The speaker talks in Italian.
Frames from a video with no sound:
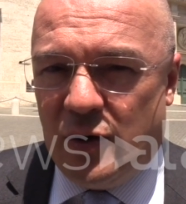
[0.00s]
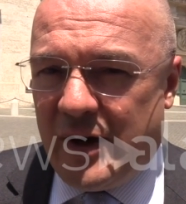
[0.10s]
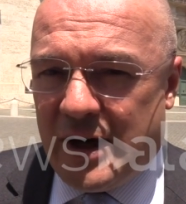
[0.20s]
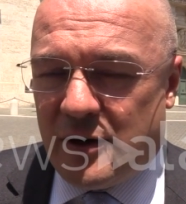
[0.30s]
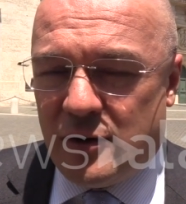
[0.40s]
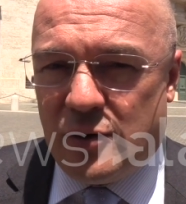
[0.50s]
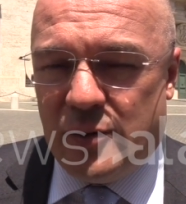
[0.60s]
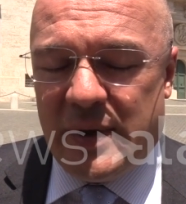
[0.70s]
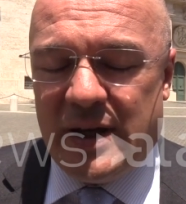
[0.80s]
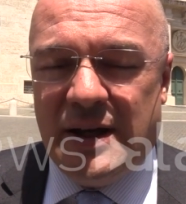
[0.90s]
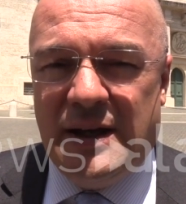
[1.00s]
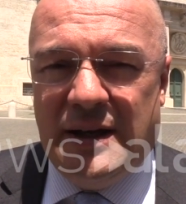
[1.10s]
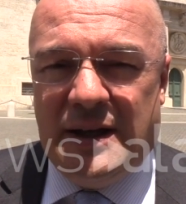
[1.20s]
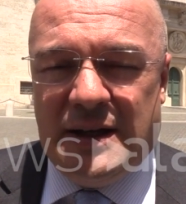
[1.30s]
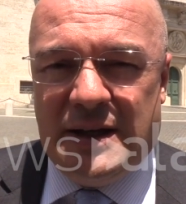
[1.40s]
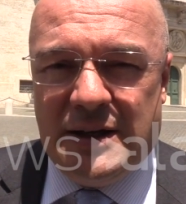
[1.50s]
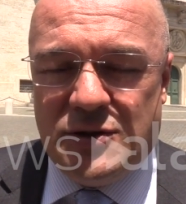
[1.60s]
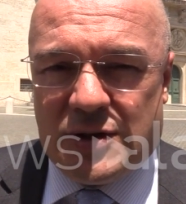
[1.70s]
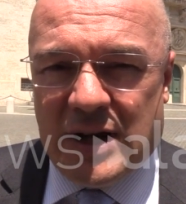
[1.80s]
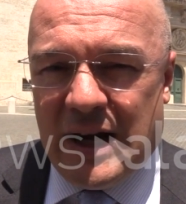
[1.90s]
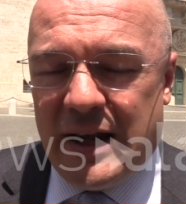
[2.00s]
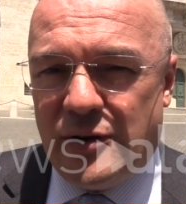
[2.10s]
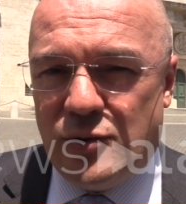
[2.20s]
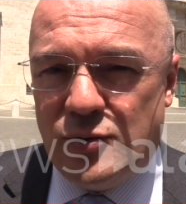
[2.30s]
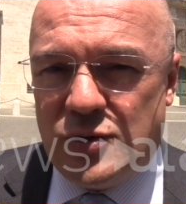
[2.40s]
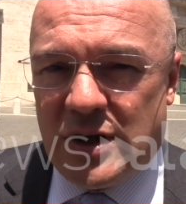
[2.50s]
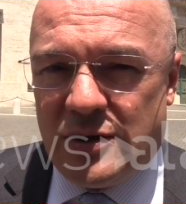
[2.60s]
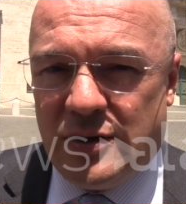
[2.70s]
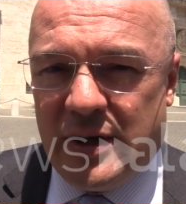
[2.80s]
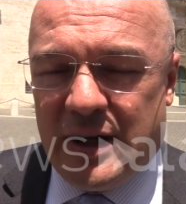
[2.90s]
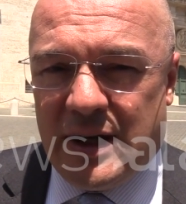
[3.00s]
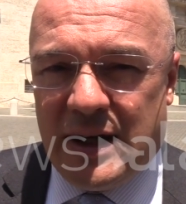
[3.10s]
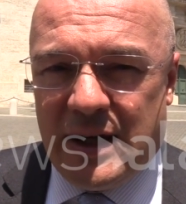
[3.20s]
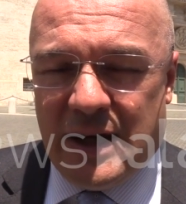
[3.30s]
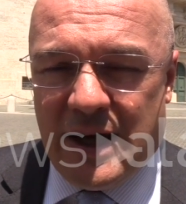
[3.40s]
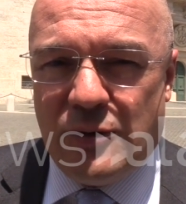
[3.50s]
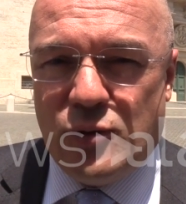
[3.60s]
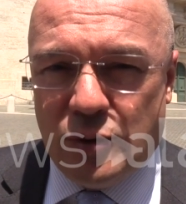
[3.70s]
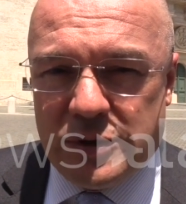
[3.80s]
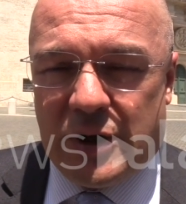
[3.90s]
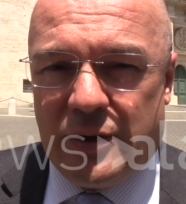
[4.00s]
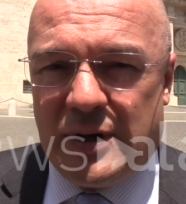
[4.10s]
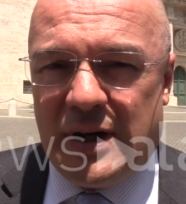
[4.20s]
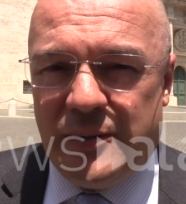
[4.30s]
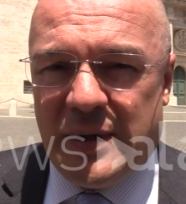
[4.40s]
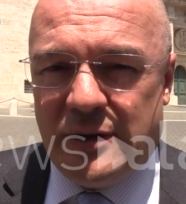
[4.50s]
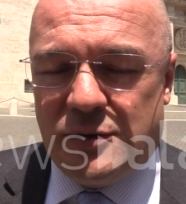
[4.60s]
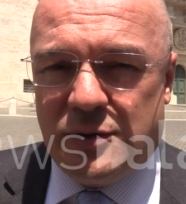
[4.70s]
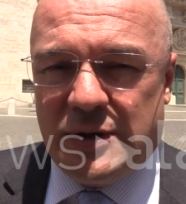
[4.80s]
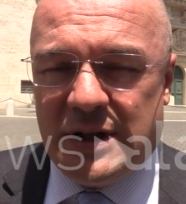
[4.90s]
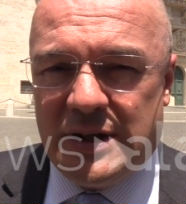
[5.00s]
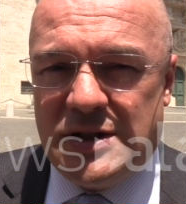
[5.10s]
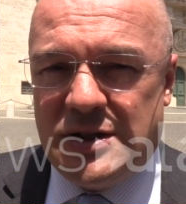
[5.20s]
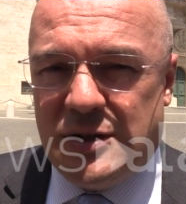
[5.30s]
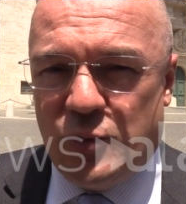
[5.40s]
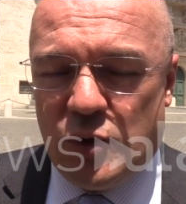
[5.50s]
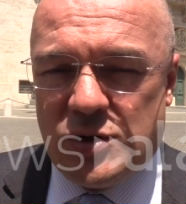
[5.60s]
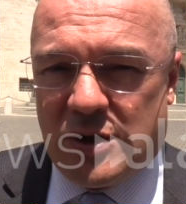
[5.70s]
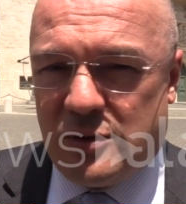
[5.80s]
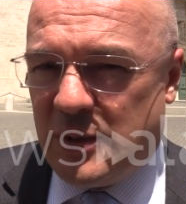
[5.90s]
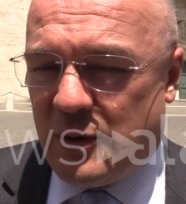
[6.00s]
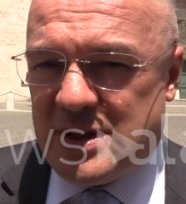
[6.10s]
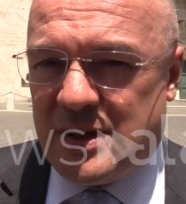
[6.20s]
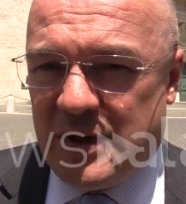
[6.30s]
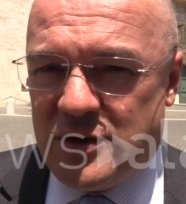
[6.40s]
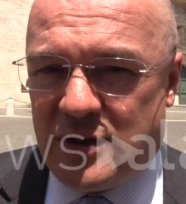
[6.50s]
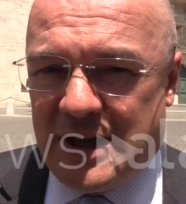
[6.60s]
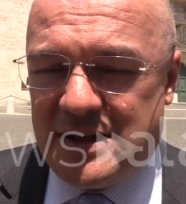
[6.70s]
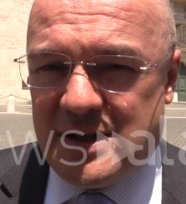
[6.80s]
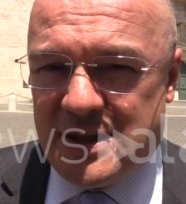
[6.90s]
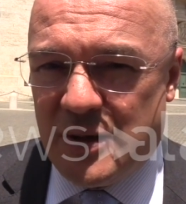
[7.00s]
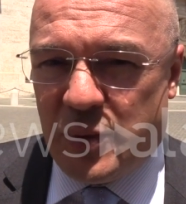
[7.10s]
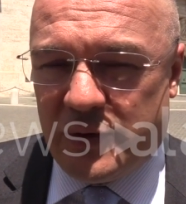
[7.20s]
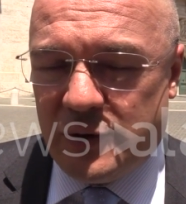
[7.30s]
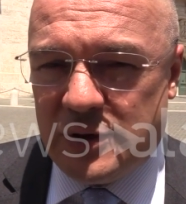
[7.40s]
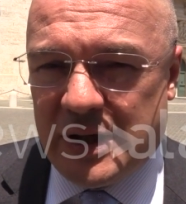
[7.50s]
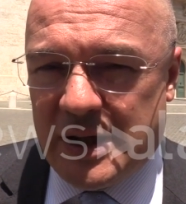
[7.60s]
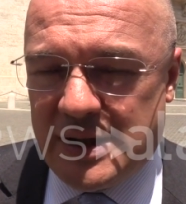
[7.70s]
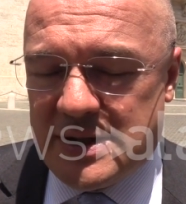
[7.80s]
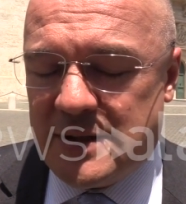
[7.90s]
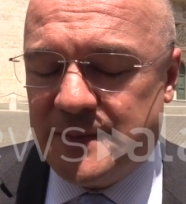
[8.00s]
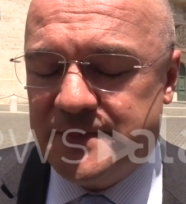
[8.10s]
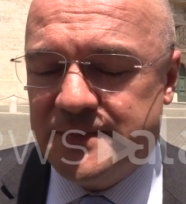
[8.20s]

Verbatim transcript: governo come eh, i giornali annunciano e che è un ulteriore elemento che ci dimostra come questa maggioranza sia in profonda crisi.